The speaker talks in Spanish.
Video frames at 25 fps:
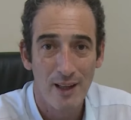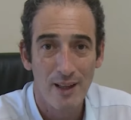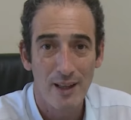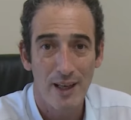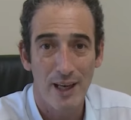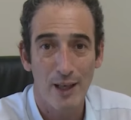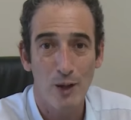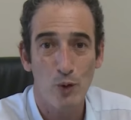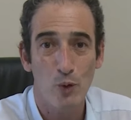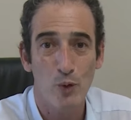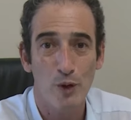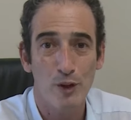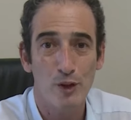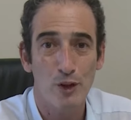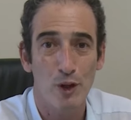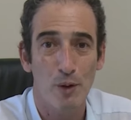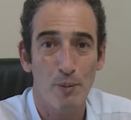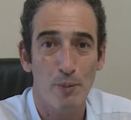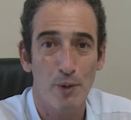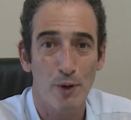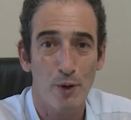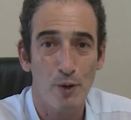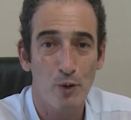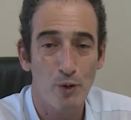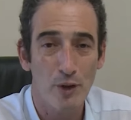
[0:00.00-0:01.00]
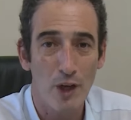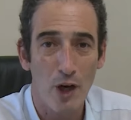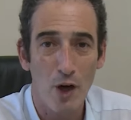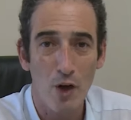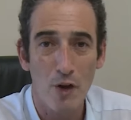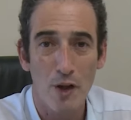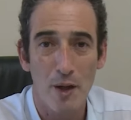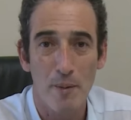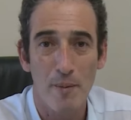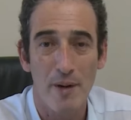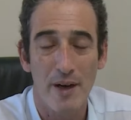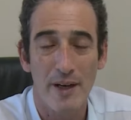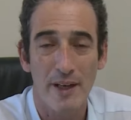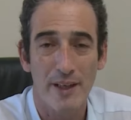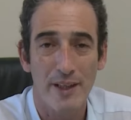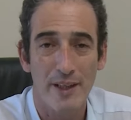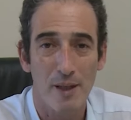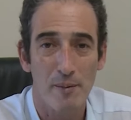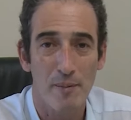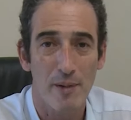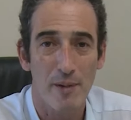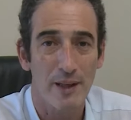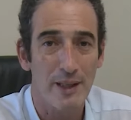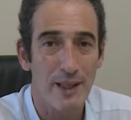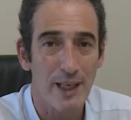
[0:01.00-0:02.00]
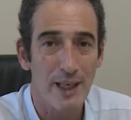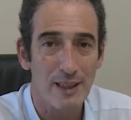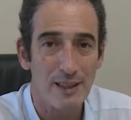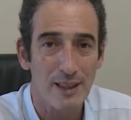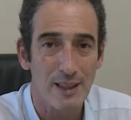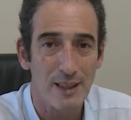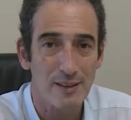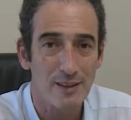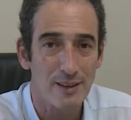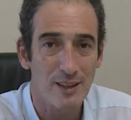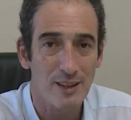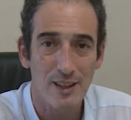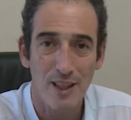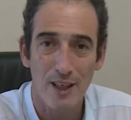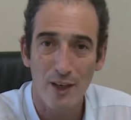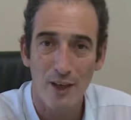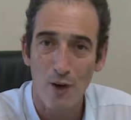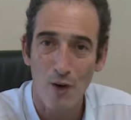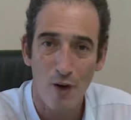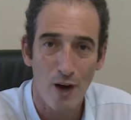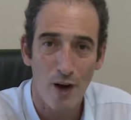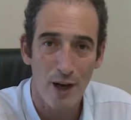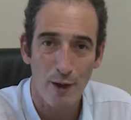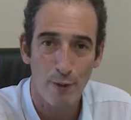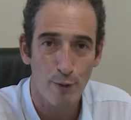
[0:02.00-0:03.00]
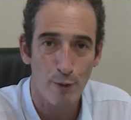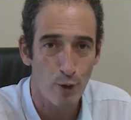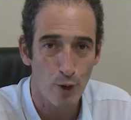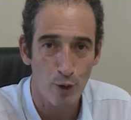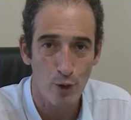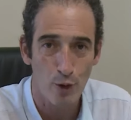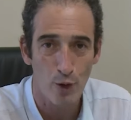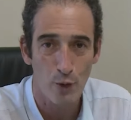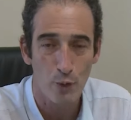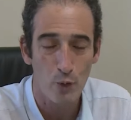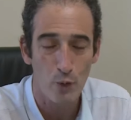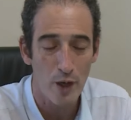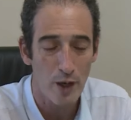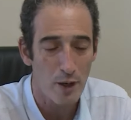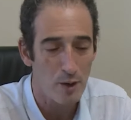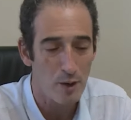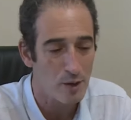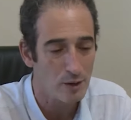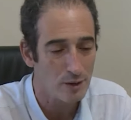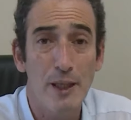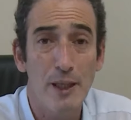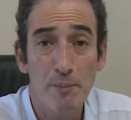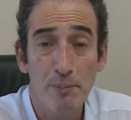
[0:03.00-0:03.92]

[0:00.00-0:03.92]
el juicio por jurados de manera inmediata sin erogar fondos nuevos.